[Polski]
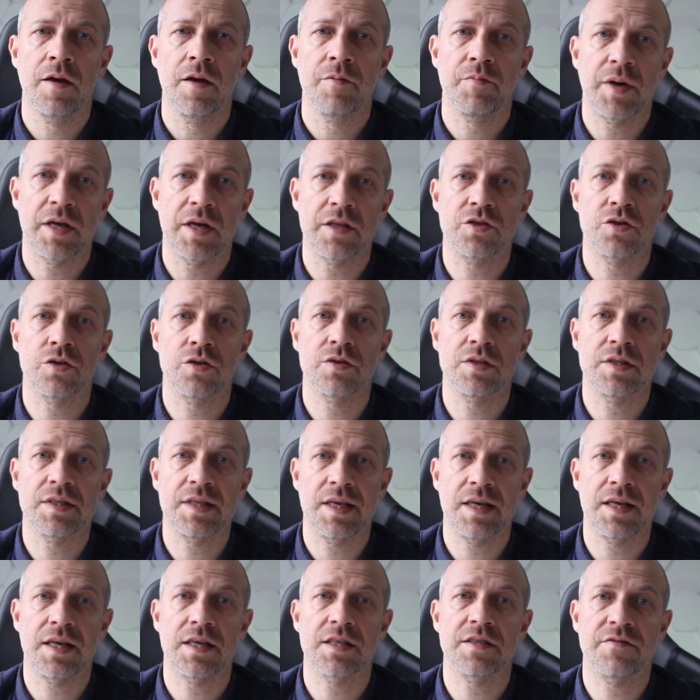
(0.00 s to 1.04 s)
Patrząc
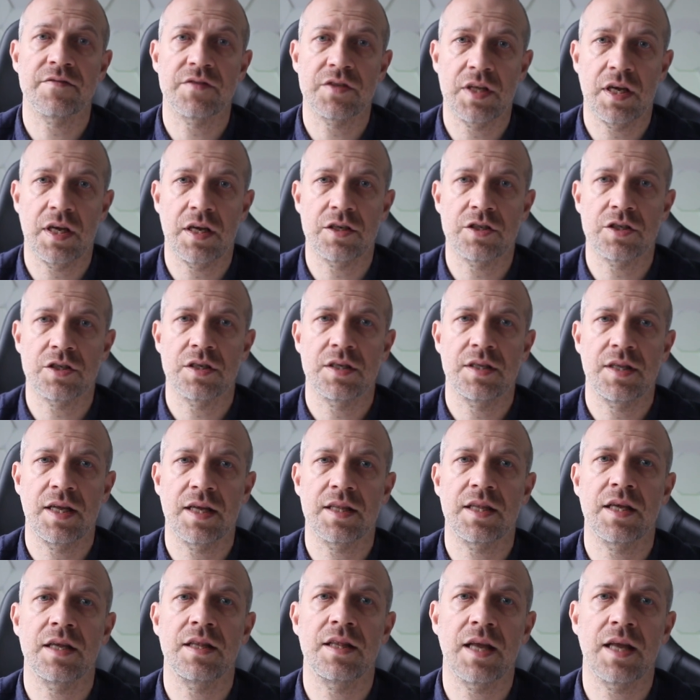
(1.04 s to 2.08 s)
teraz wstecz na
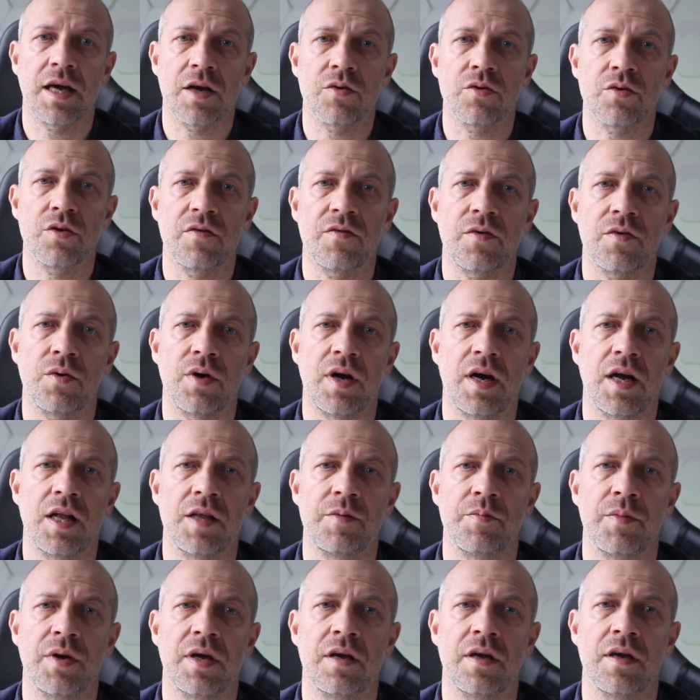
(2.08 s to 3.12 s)
tę narodową
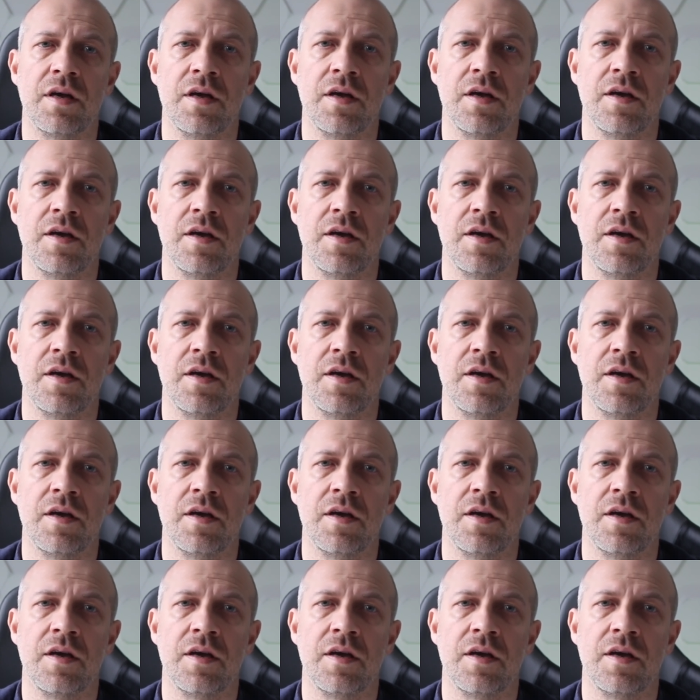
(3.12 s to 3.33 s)
hańbę,